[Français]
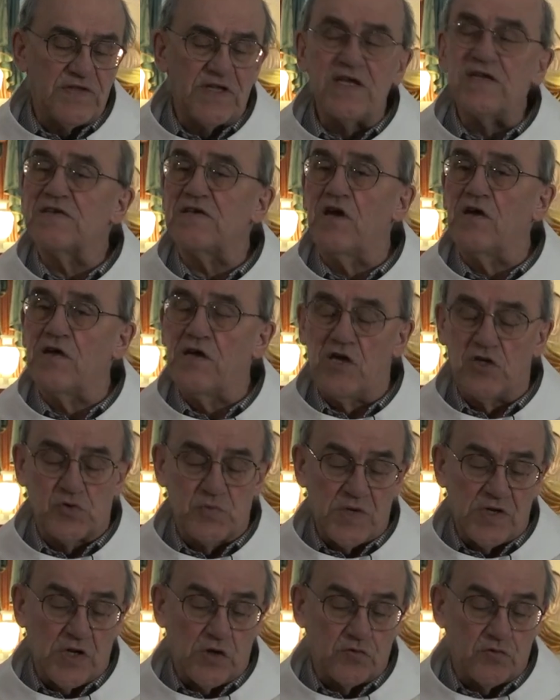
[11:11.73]
tes
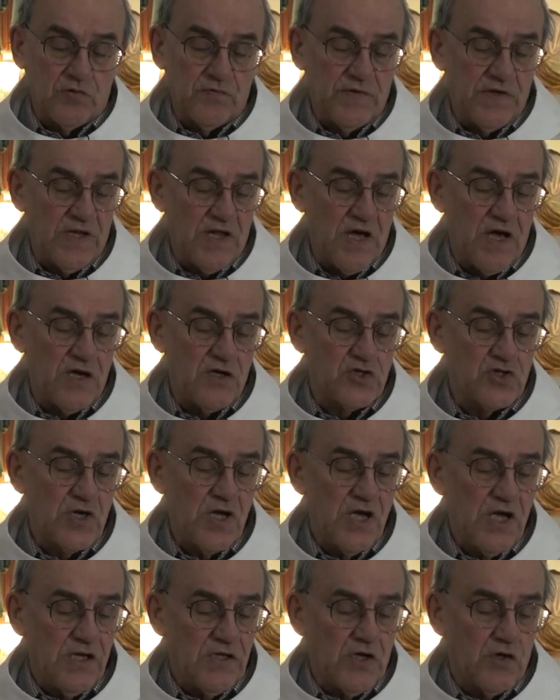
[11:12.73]
engagements dans ton village
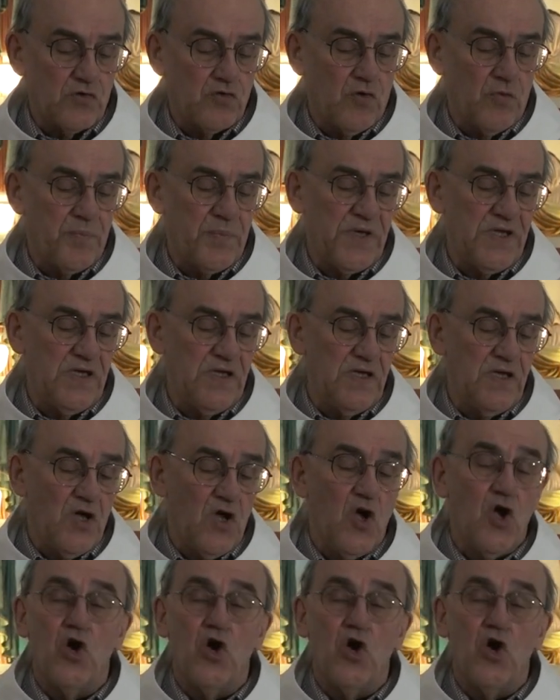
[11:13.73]
et dans ton pays